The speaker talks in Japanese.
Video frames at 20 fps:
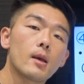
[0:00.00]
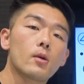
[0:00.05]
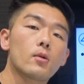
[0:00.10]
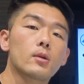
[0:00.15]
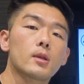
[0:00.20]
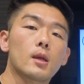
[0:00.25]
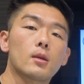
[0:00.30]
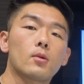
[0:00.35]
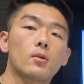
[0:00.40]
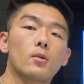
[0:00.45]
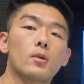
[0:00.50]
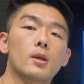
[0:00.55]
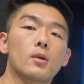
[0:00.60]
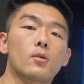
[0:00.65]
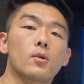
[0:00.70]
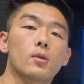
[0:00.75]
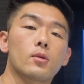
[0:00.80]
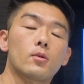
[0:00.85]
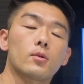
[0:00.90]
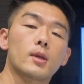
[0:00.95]
こういったところ
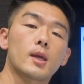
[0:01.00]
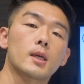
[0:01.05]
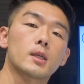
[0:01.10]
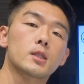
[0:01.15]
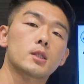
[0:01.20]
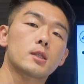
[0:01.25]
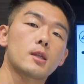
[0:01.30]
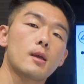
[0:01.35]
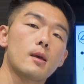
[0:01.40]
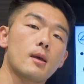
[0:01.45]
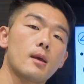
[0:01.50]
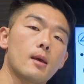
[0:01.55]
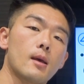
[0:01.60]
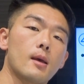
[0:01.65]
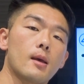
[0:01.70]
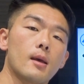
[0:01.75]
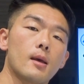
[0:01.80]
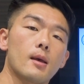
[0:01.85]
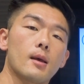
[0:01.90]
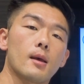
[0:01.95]
にご相談し
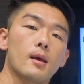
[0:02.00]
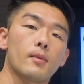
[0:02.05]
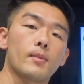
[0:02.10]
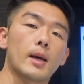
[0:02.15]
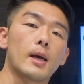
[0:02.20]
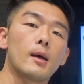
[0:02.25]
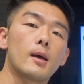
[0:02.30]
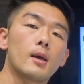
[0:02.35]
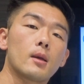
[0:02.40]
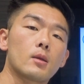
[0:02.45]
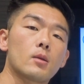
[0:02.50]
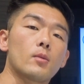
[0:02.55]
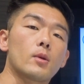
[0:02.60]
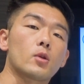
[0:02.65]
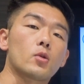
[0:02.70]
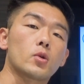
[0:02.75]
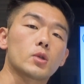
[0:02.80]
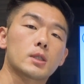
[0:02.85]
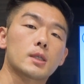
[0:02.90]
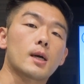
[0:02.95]
て、えー、まあ、
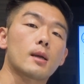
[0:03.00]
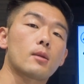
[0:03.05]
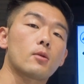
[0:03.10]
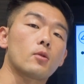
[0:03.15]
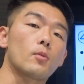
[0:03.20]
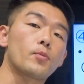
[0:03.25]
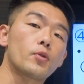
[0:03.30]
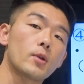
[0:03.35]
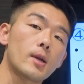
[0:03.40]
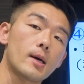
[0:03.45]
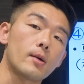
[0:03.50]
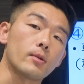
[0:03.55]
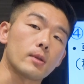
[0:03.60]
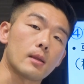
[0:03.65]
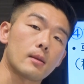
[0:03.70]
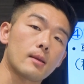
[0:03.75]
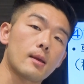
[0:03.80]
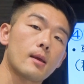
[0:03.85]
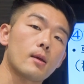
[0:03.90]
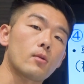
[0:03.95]
土地活用のプランを
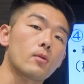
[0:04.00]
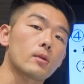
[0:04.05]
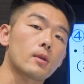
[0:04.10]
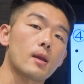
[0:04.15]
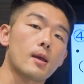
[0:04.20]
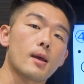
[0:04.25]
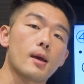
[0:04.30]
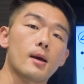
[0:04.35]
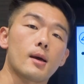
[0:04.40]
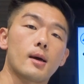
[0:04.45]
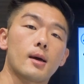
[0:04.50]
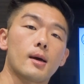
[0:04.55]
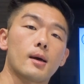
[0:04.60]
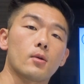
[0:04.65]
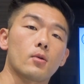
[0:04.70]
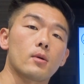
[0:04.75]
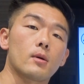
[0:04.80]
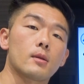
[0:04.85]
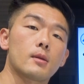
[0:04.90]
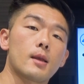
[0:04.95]
ですね、ご提案、
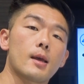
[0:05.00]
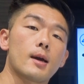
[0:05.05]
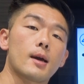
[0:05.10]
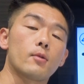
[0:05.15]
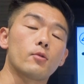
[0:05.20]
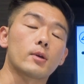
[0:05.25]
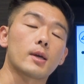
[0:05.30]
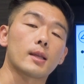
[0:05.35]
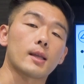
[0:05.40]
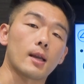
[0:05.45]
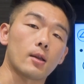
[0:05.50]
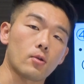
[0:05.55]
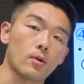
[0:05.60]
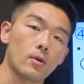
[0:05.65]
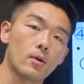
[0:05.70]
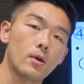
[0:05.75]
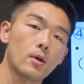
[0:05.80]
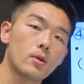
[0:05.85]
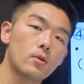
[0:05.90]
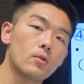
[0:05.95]
あ提案受けたりと
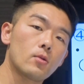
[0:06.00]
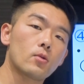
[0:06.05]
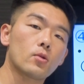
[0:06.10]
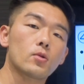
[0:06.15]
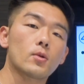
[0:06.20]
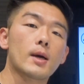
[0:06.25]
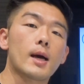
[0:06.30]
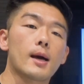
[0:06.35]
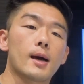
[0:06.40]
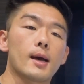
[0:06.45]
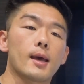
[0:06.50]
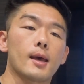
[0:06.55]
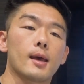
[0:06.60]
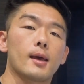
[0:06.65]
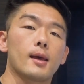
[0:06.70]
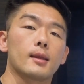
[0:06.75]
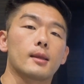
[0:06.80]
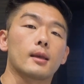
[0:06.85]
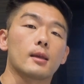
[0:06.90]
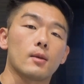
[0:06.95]
いうことが、
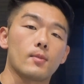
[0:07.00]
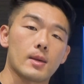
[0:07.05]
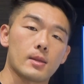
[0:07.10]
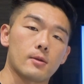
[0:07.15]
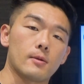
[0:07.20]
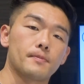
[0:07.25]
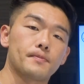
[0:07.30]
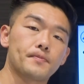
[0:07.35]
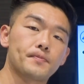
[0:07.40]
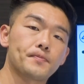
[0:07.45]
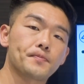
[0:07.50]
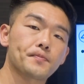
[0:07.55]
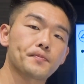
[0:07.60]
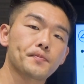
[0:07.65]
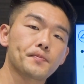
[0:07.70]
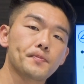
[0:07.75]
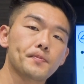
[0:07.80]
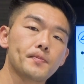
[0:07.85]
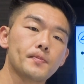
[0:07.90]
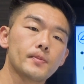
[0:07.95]
えー、できます。
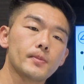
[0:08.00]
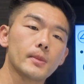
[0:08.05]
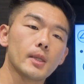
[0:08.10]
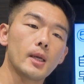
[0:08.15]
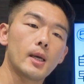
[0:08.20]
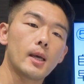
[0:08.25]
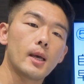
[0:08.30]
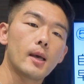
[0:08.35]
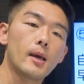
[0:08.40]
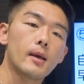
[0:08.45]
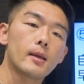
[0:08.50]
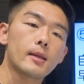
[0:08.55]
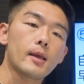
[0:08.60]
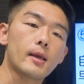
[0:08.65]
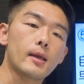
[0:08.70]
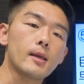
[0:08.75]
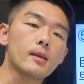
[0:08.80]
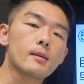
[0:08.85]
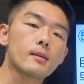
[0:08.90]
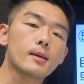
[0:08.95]

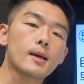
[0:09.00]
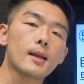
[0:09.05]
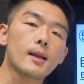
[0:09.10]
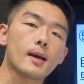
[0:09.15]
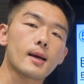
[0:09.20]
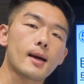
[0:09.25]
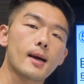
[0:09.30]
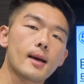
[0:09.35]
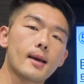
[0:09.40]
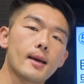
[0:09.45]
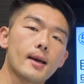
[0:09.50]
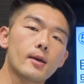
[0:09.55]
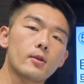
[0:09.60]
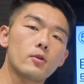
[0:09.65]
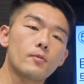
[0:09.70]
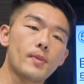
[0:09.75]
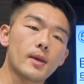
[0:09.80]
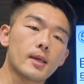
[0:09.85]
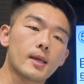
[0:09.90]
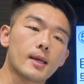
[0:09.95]
で、いつから考え
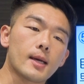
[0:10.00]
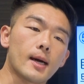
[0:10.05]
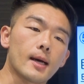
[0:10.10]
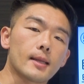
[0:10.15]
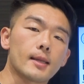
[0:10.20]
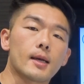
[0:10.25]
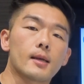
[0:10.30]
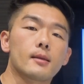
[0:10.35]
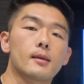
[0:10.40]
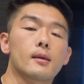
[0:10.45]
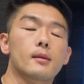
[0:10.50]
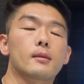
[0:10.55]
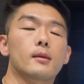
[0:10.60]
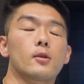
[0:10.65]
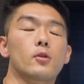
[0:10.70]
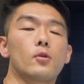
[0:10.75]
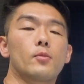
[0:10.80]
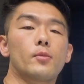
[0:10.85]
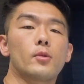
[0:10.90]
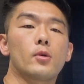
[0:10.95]
るべきかなんです
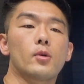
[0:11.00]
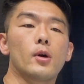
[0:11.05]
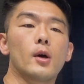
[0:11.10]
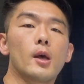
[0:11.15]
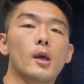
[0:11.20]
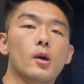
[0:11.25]
けども、